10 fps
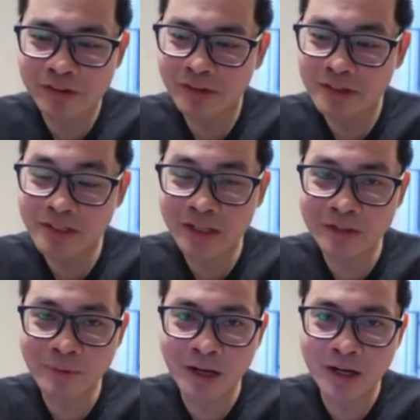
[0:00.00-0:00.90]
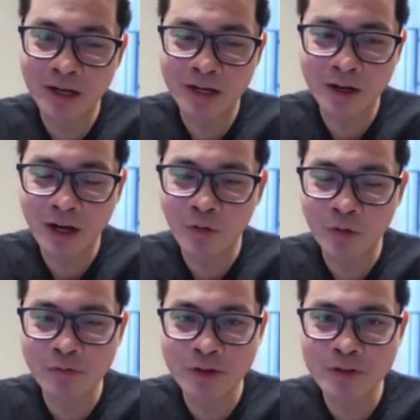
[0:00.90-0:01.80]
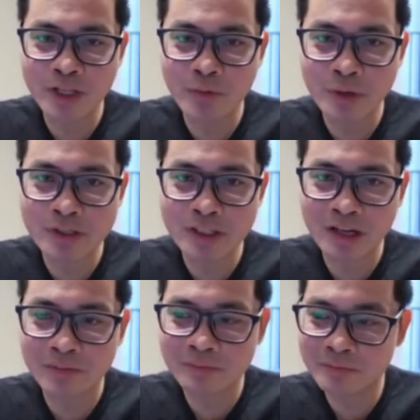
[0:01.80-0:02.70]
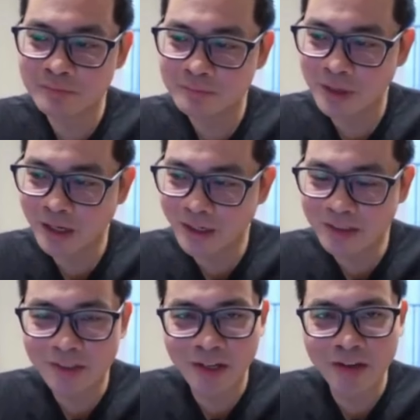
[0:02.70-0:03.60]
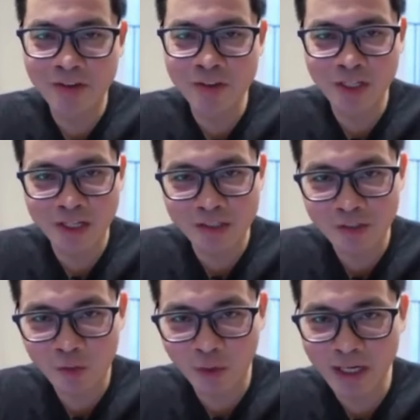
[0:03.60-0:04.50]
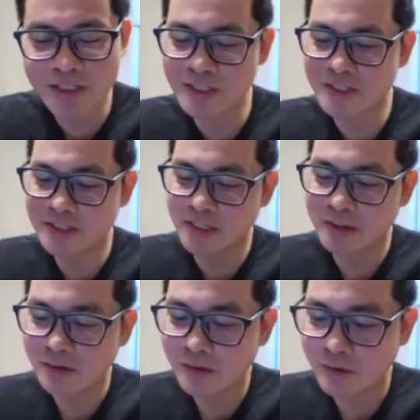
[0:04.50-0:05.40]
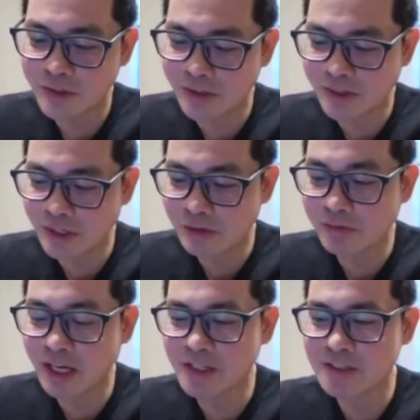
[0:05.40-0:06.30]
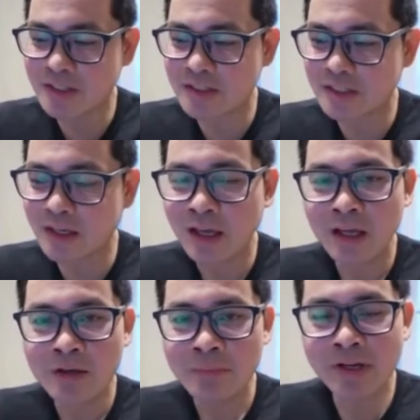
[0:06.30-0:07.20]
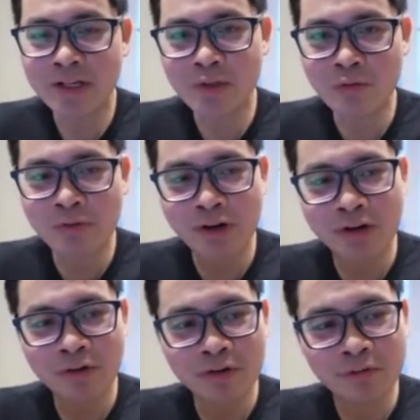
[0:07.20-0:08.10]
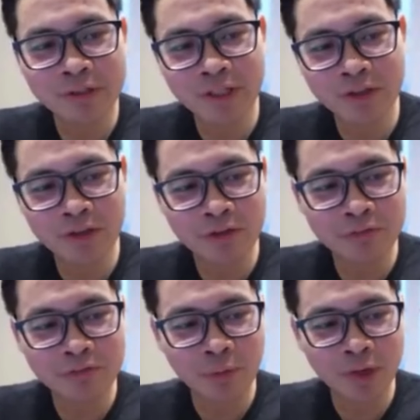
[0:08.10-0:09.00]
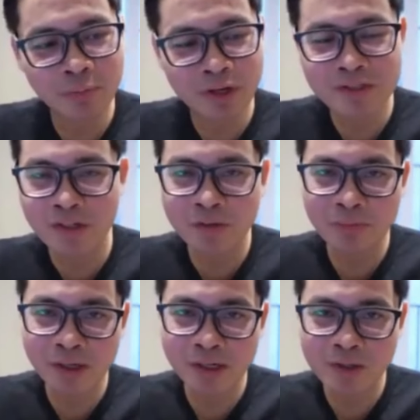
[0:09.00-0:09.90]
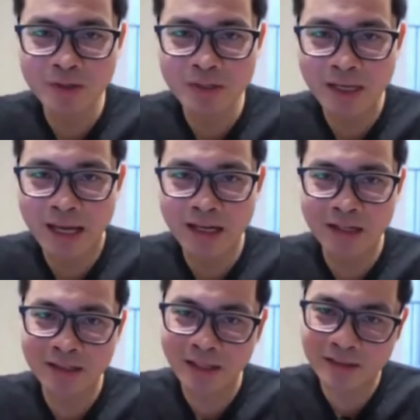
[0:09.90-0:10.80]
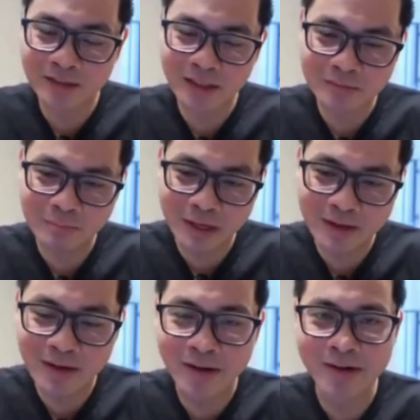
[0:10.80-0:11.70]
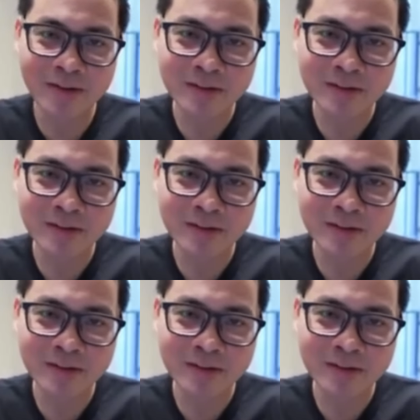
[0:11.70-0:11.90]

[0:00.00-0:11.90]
Kasi, oh, di ba, yung conventional wisdom, oh. ang nag-trigger dyan, yung ICC or the threat of the ICC. Pero nga, so mm-hmm. far, what do you think of the way President Marcos is handling that that big card?